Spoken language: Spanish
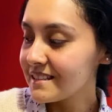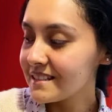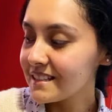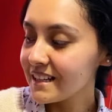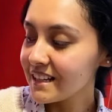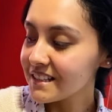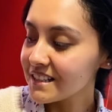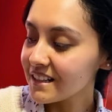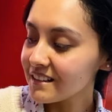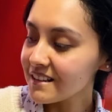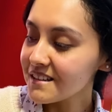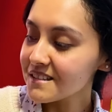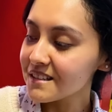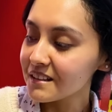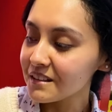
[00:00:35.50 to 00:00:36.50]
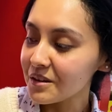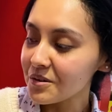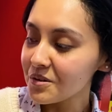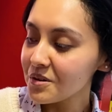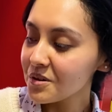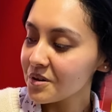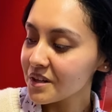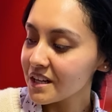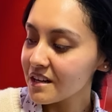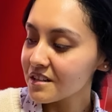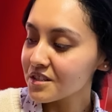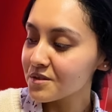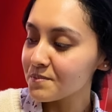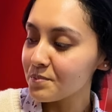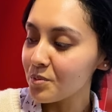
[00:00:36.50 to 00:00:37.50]
Se añaden
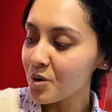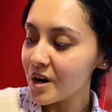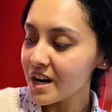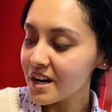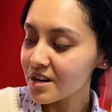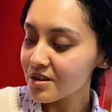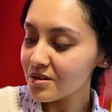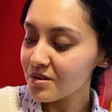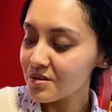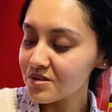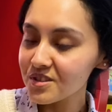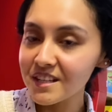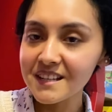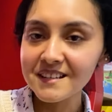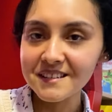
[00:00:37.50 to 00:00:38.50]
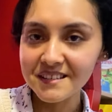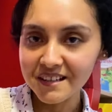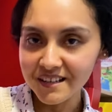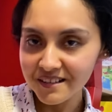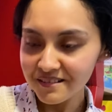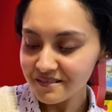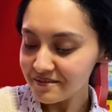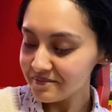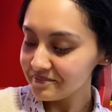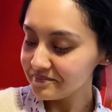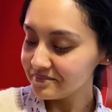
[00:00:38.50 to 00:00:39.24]
zanahorias, puerros y sal.